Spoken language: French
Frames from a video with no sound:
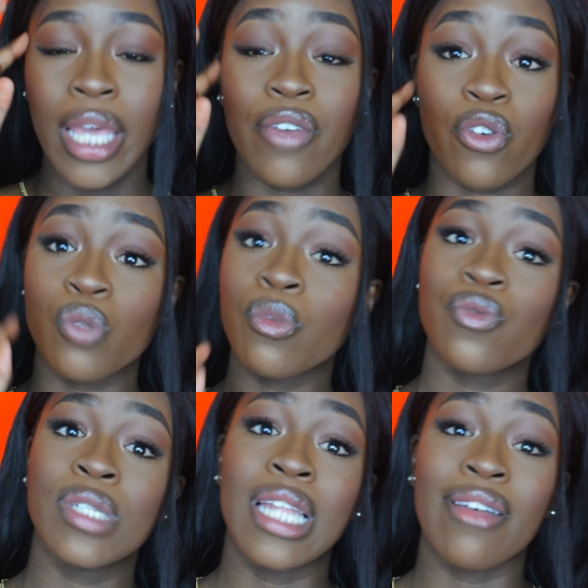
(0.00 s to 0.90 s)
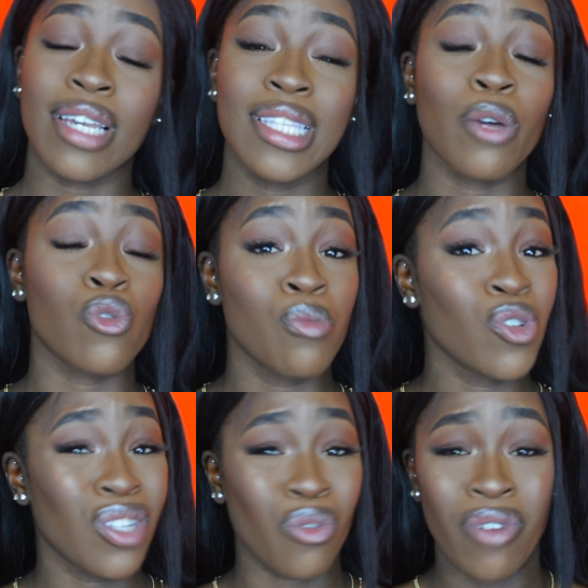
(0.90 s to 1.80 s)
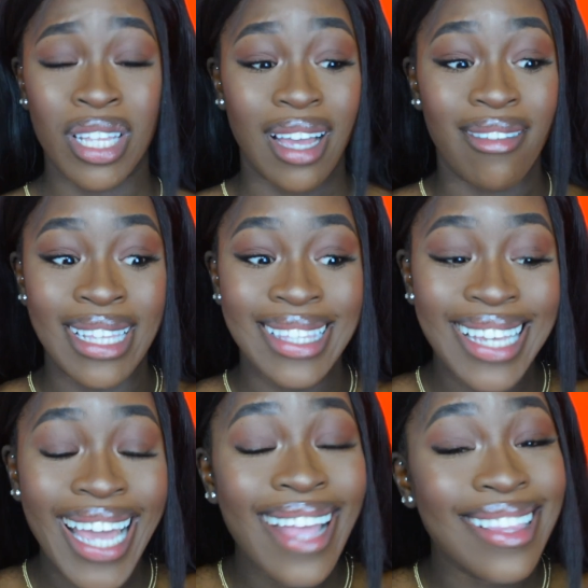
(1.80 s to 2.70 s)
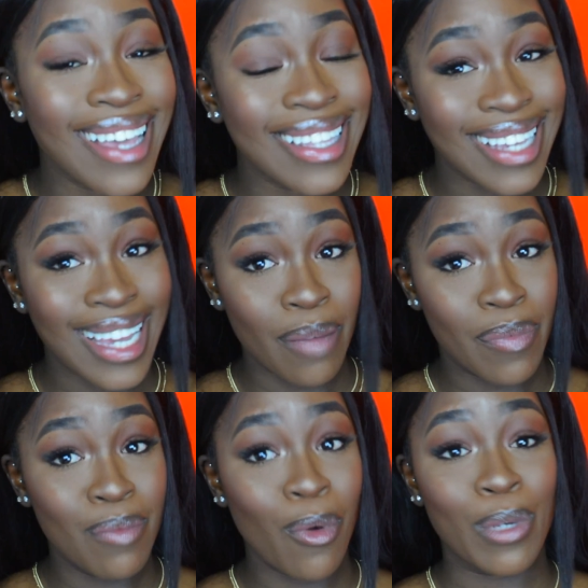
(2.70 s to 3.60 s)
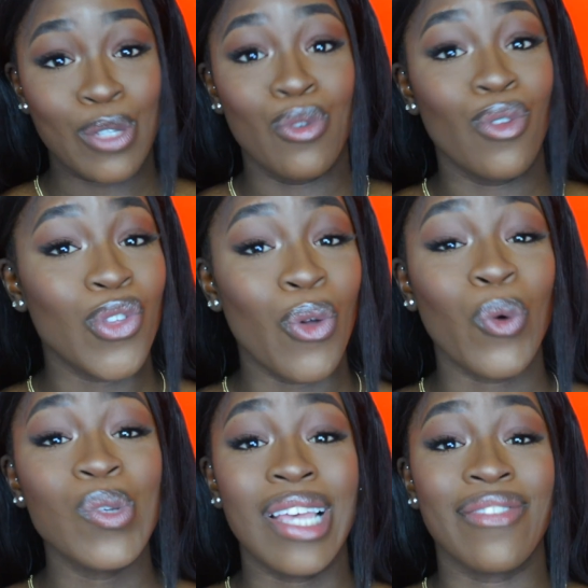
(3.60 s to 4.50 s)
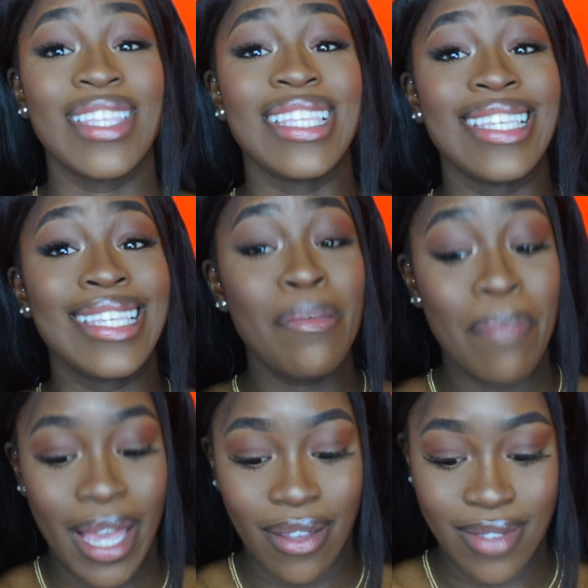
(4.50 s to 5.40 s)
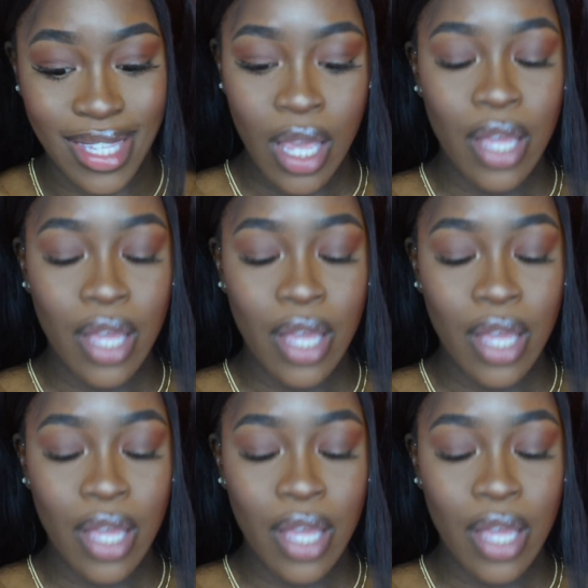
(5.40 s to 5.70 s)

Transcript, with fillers: Et franchement, je lui dis la vérité, heureusement, j'ai trouvé un travail très, très, très rapidement parce que 900 euros, ça finit hyper vite.